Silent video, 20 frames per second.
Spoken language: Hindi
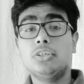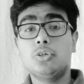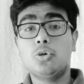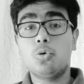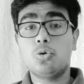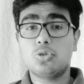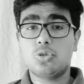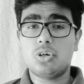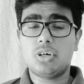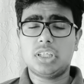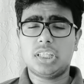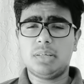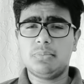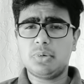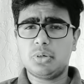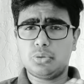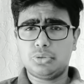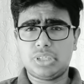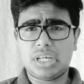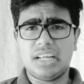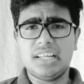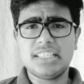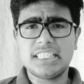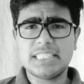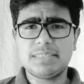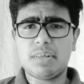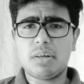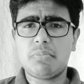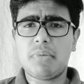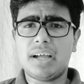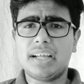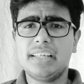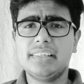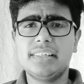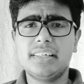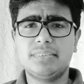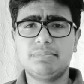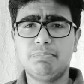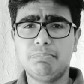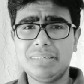कोर्स को खत्म करो चालीस दिन और बाकी
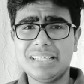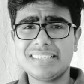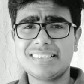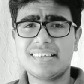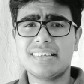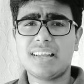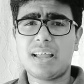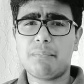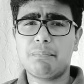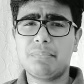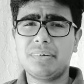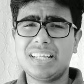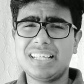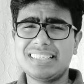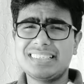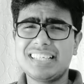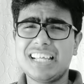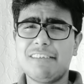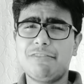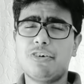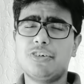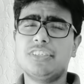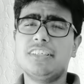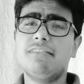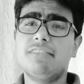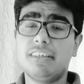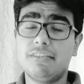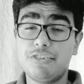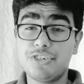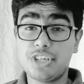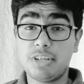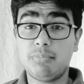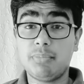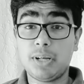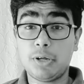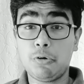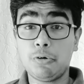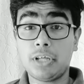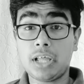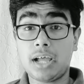बीस दिन अपने सिर्फ और सिर्फ रिविजन में
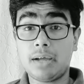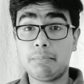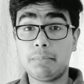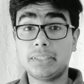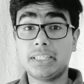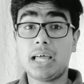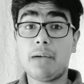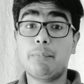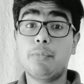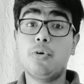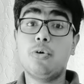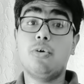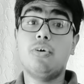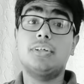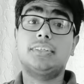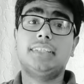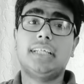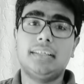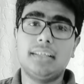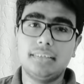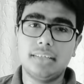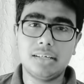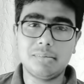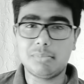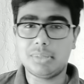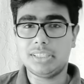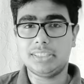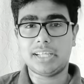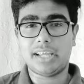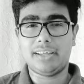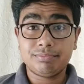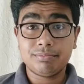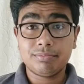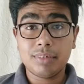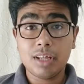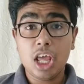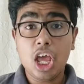लगो क्या पता आपको और ज्यादा दिन मिल जाए